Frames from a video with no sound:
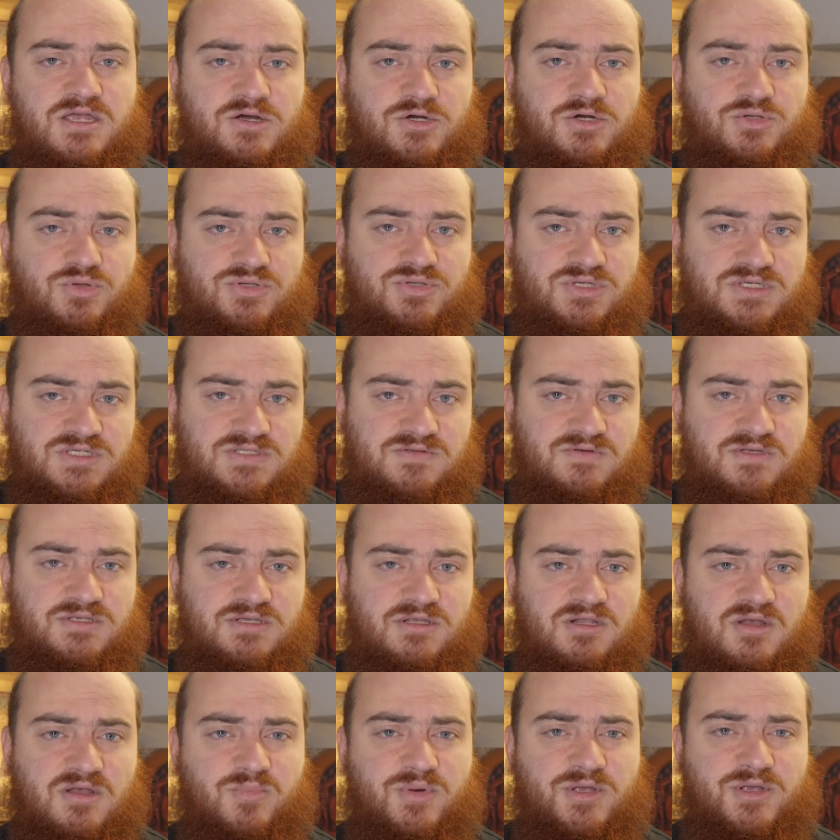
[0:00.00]
кто
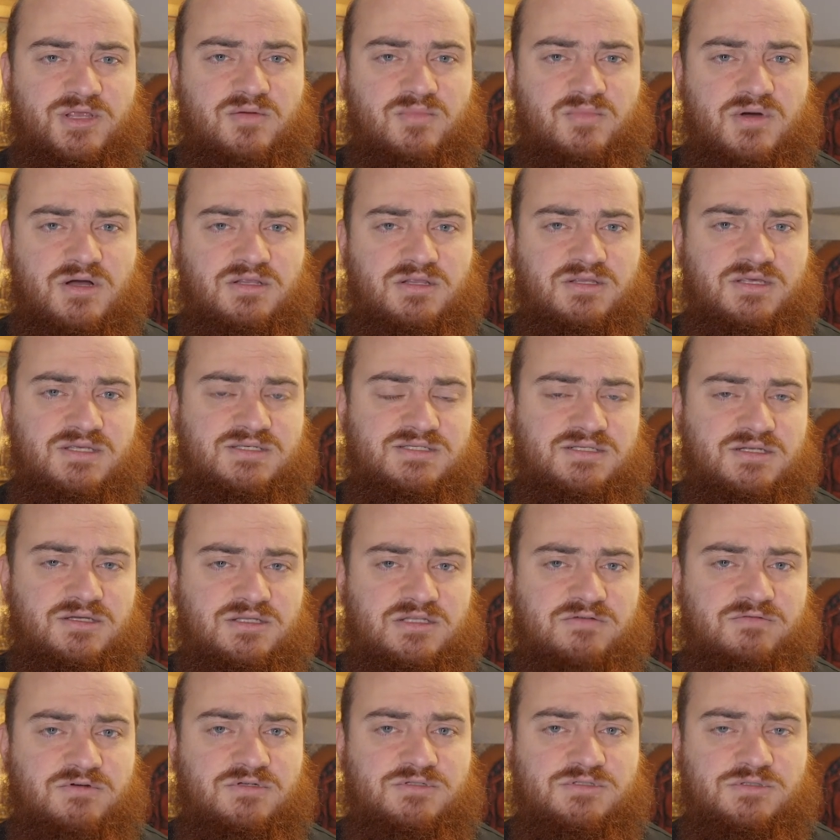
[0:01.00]
действительно понимал и
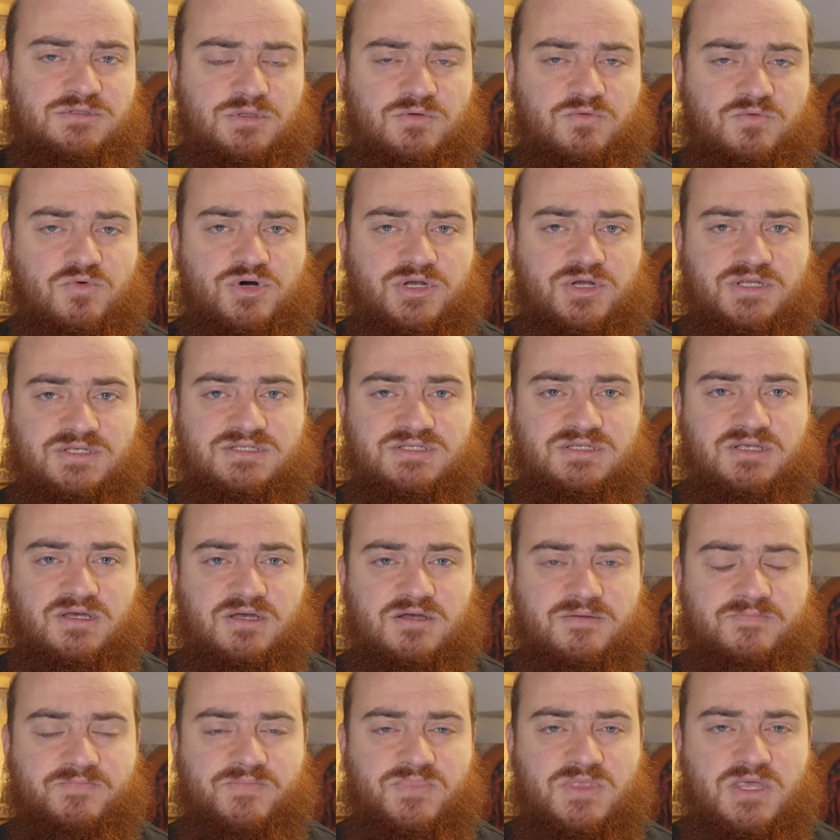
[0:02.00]
следовал Слову
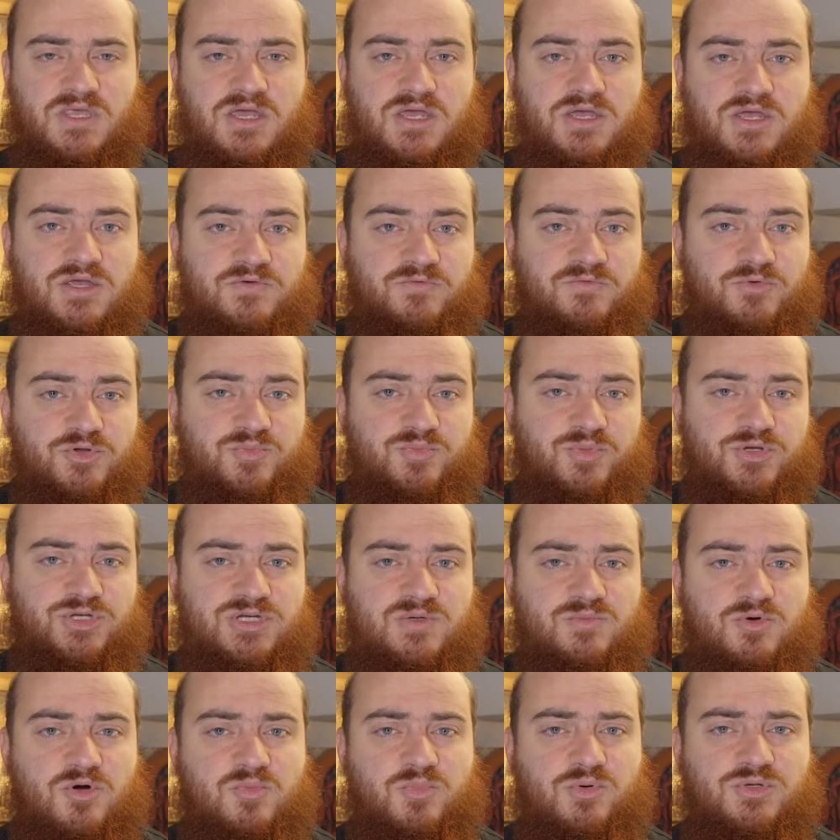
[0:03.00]
Христа. Вот
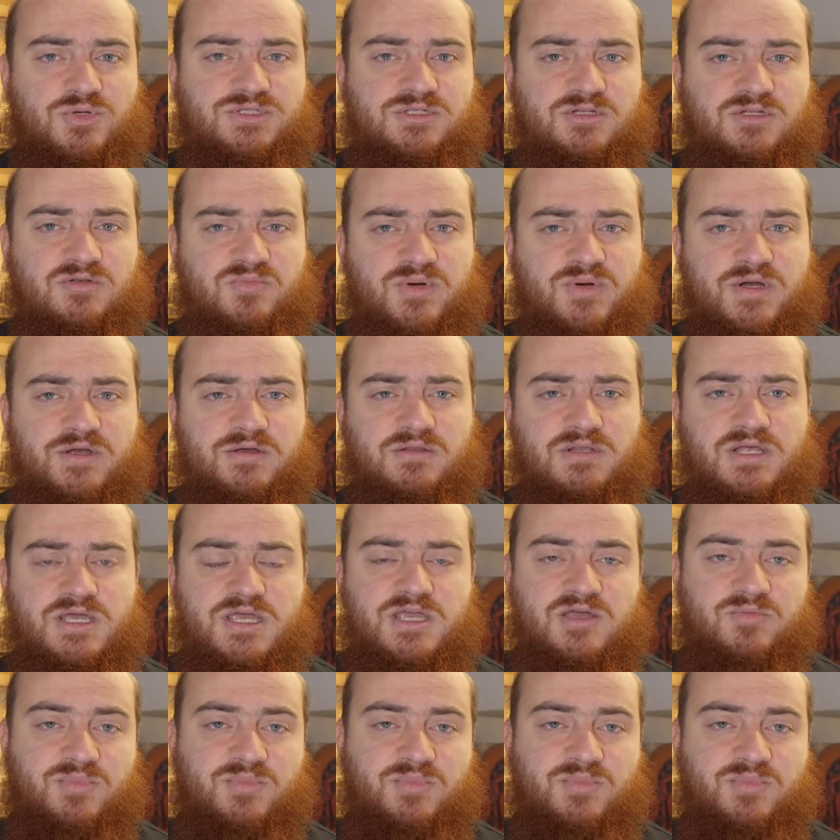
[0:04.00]
почему апостол Павел